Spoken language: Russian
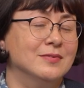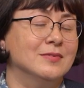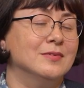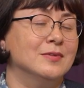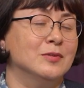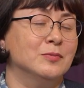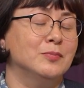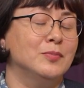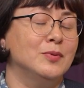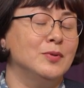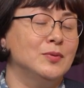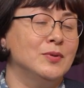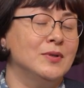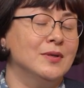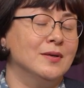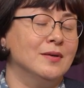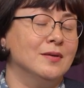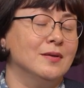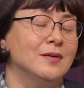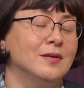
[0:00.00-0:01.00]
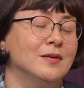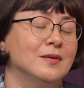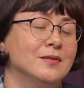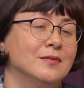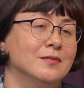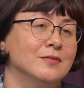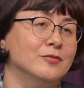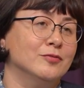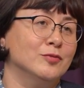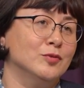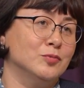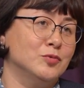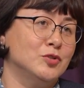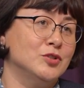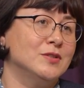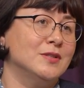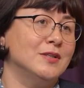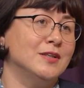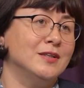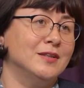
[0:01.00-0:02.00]
блюда, в том
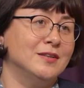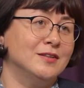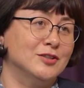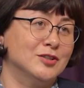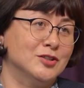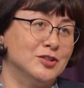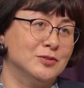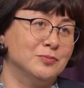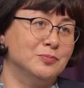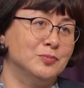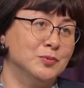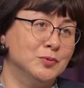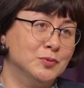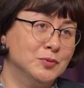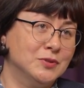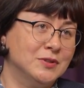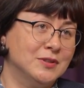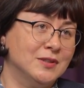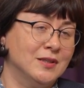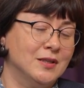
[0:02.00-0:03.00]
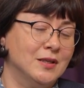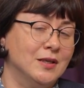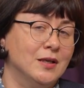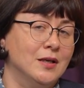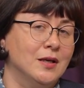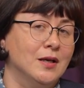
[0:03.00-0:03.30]
числе и наши бузы.